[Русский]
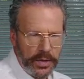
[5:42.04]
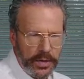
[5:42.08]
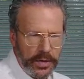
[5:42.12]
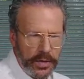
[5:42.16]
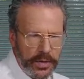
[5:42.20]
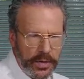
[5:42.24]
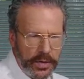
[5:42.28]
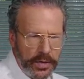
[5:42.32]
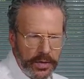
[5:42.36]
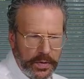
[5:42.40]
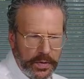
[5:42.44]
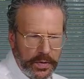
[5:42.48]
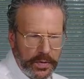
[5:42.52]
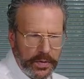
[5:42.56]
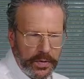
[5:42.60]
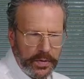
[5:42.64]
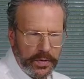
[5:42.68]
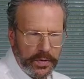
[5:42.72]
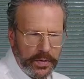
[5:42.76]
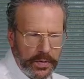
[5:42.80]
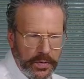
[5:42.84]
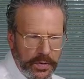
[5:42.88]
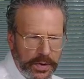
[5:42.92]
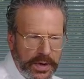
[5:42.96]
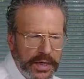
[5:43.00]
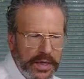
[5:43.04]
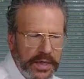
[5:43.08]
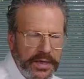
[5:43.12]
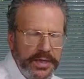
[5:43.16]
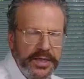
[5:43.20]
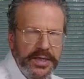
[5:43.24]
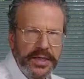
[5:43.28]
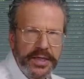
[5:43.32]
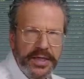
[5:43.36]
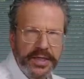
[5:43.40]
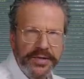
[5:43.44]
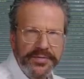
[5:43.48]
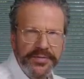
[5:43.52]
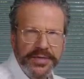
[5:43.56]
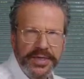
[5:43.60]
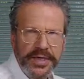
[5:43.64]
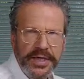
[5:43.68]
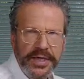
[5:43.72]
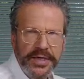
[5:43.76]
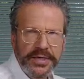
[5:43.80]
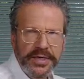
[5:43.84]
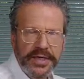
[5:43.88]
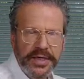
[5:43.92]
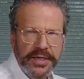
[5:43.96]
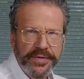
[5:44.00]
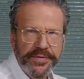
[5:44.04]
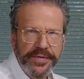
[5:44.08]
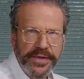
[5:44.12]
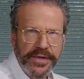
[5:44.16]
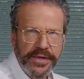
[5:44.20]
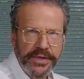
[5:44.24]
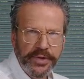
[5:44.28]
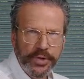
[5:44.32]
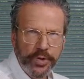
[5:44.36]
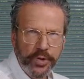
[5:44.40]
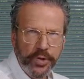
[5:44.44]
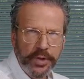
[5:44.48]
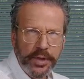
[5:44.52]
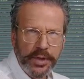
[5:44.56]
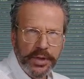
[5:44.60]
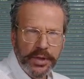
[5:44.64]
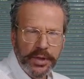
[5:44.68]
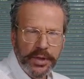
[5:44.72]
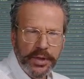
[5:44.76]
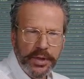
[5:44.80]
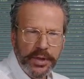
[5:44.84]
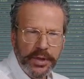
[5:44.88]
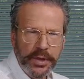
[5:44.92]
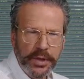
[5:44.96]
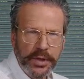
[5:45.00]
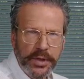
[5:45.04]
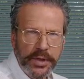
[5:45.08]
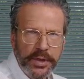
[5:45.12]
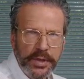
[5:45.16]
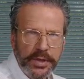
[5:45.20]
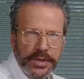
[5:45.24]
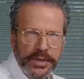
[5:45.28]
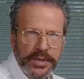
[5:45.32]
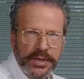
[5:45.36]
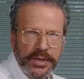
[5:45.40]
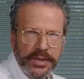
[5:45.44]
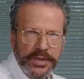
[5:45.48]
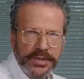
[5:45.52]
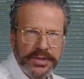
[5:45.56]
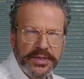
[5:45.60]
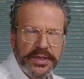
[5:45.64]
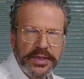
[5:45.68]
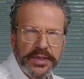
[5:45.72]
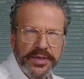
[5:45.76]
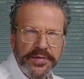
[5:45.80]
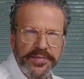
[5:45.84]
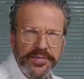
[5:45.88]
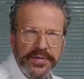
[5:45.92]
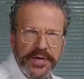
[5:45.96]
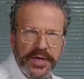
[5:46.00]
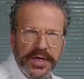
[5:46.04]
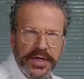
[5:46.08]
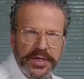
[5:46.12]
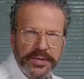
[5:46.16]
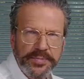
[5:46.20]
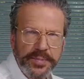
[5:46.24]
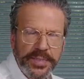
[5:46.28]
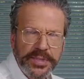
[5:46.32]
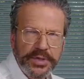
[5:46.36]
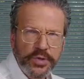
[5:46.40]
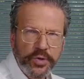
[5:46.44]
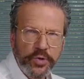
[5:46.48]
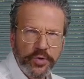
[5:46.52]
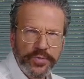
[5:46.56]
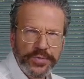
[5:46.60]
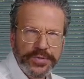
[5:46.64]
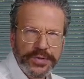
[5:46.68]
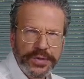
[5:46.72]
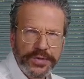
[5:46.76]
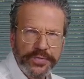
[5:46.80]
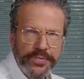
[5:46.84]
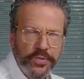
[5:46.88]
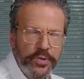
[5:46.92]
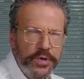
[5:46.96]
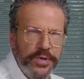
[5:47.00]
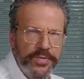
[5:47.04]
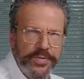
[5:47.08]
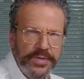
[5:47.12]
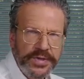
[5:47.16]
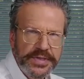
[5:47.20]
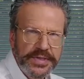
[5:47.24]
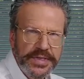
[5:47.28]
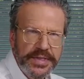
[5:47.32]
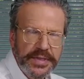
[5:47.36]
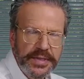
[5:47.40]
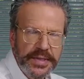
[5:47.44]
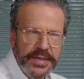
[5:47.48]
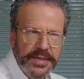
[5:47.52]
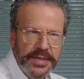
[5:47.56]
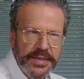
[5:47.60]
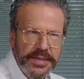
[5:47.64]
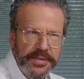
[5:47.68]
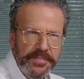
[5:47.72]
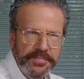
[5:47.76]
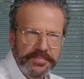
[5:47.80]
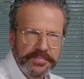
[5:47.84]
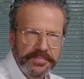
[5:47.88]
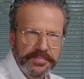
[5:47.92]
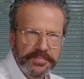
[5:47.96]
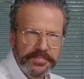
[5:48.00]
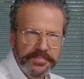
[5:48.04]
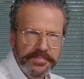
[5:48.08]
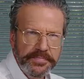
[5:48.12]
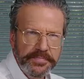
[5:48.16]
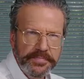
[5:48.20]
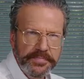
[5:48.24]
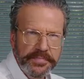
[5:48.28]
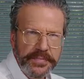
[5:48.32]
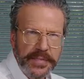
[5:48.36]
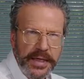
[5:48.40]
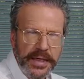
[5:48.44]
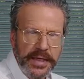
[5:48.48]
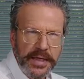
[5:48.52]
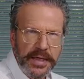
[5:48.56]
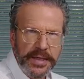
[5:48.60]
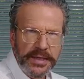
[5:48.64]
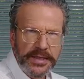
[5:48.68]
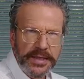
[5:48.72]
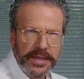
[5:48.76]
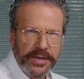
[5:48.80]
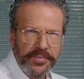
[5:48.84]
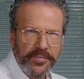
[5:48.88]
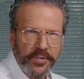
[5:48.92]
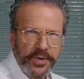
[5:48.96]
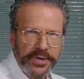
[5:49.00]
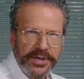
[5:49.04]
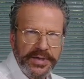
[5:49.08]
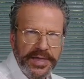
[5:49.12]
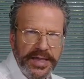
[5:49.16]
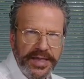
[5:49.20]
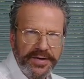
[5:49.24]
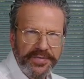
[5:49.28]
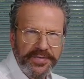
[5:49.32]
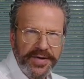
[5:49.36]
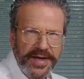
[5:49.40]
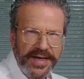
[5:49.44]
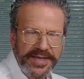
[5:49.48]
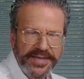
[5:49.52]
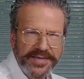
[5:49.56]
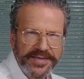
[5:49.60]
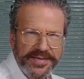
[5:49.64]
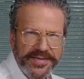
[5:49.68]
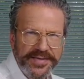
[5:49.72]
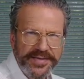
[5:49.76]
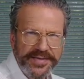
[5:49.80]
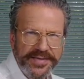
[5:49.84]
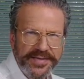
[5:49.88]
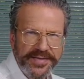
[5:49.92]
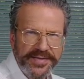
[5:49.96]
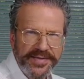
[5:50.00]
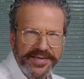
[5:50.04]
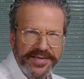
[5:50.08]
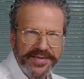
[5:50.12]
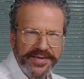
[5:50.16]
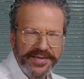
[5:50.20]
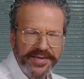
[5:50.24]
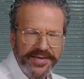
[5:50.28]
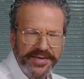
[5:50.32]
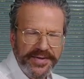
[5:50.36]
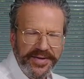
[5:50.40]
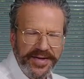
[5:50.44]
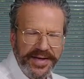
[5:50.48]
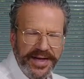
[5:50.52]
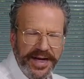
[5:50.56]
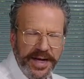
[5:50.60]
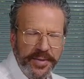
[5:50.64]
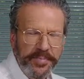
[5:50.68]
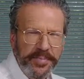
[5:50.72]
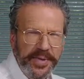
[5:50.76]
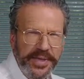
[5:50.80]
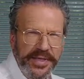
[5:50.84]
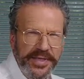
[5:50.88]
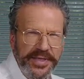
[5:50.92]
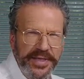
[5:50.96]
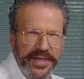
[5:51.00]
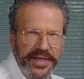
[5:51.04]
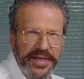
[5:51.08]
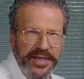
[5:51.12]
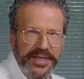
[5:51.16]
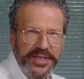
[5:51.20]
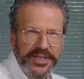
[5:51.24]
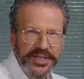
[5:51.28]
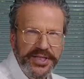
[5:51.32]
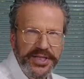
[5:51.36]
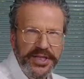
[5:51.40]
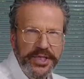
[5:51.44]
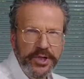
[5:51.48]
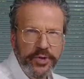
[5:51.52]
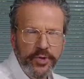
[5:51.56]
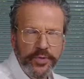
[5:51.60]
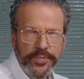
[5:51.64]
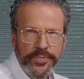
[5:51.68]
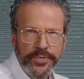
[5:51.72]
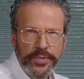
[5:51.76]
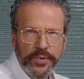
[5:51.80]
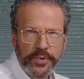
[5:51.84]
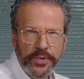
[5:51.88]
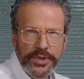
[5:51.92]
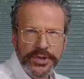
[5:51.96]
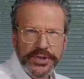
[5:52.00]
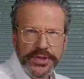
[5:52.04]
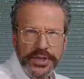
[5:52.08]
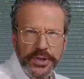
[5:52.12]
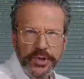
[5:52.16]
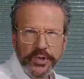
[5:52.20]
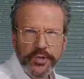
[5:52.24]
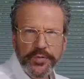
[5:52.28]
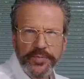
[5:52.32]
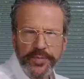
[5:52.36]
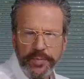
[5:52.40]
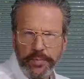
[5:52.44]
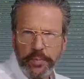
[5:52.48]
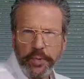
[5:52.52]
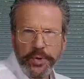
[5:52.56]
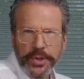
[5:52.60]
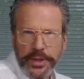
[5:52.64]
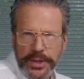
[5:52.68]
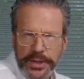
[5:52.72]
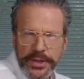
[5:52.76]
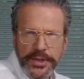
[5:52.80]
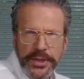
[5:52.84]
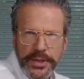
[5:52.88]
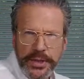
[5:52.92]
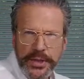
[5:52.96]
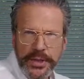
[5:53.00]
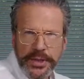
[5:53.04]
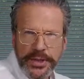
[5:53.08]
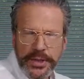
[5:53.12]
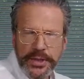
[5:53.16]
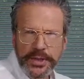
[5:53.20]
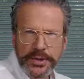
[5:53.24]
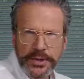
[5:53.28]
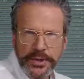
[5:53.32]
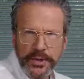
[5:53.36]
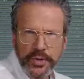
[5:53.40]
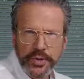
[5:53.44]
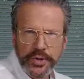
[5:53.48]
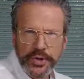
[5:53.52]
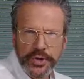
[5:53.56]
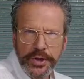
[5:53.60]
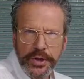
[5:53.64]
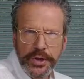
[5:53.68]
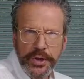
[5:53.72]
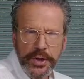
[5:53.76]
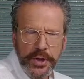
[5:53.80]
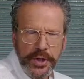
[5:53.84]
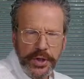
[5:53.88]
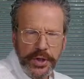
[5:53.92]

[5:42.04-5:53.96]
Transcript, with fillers: э, гарантированно это говорит только сертификат Московского университета. Так вот, для вас – определить синюю флуоресценцию, вы поняли, это не так сложно.